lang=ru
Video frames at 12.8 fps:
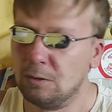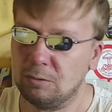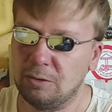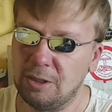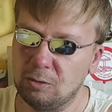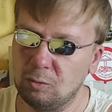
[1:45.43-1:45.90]

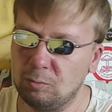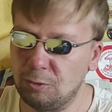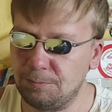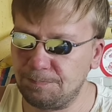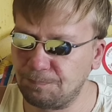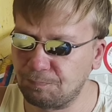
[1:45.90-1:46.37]
Но ну, я
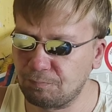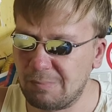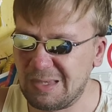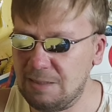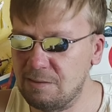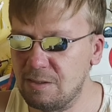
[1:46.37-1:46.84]
думаю,
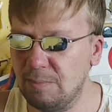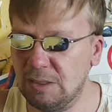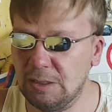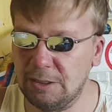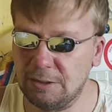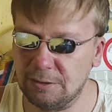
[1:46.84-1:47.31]

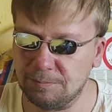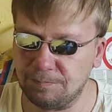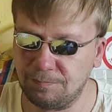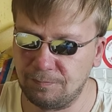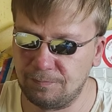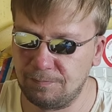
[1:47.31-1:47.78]
смотрите,
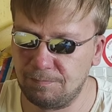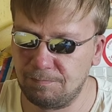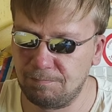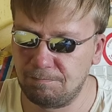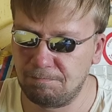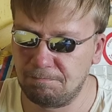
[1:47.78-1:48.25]

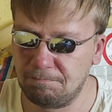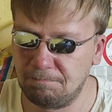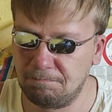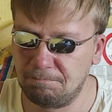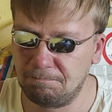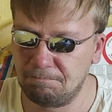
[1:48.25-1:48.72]

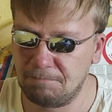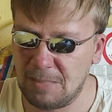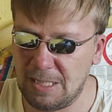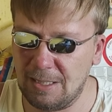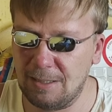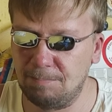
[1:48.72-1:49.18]

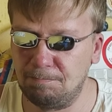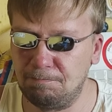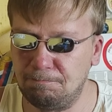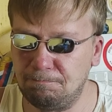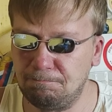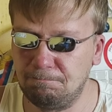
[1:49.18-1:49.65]
а,
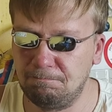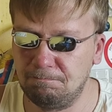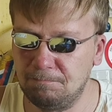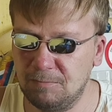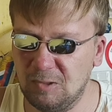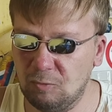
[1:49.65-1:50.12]

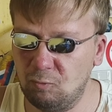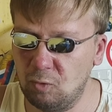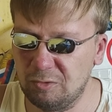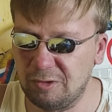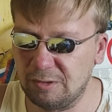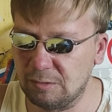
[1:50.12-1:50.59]

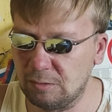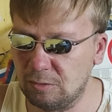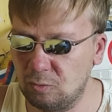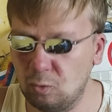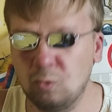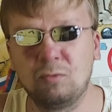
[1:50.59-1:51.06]

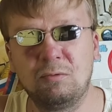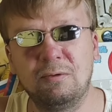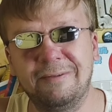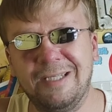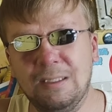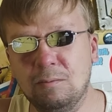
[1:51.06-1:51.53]
возраст тут
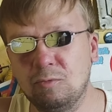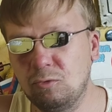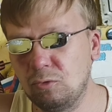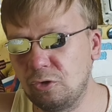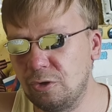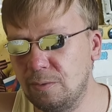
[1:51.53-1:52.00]
в данном
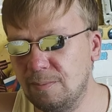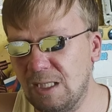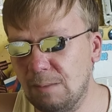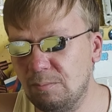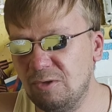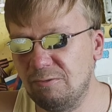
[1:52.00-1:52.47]
случае
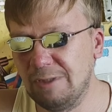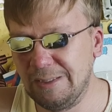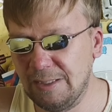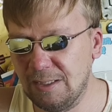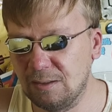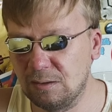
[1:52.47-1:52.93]
нам не
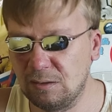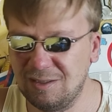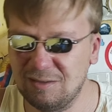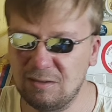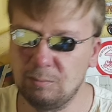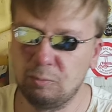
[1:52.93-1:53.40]
влияет.
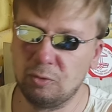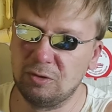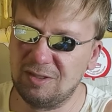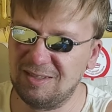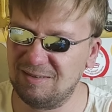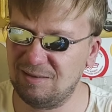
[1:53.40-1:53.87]
Если
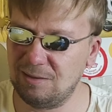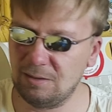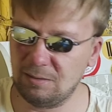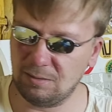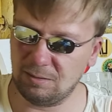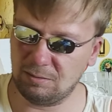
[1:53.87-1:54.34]
будет
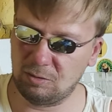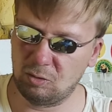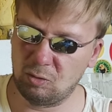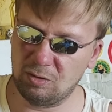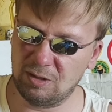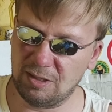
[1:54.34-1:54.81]
кислить,
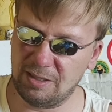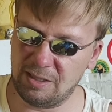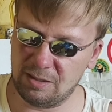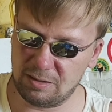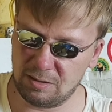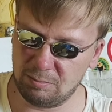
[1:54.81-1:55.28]
то это
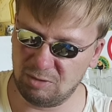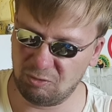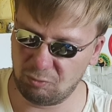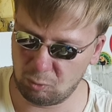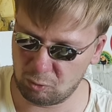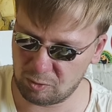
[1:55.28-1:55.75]
хрен с ним на
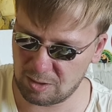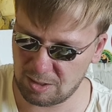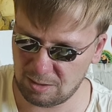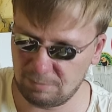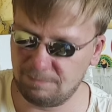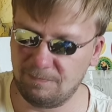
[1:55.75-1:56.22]
вкус,
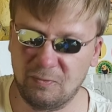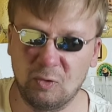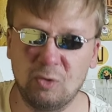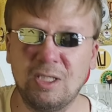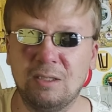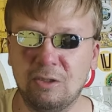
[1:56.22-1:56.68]
да?
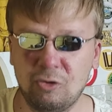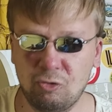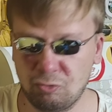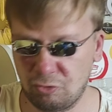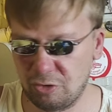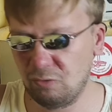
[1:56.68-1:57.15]
Но я-то
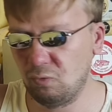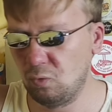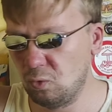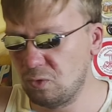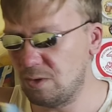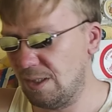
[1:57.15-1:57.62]
еще уже не
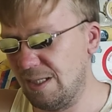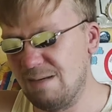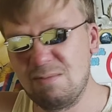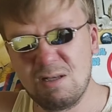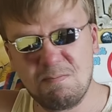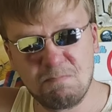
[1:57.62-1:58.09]
вкус, а
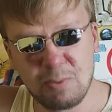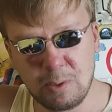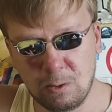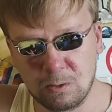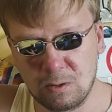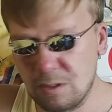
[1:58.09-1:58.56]
именно
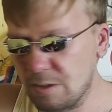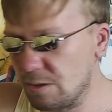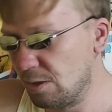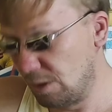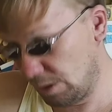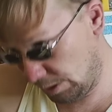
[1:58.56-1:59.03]
плотность.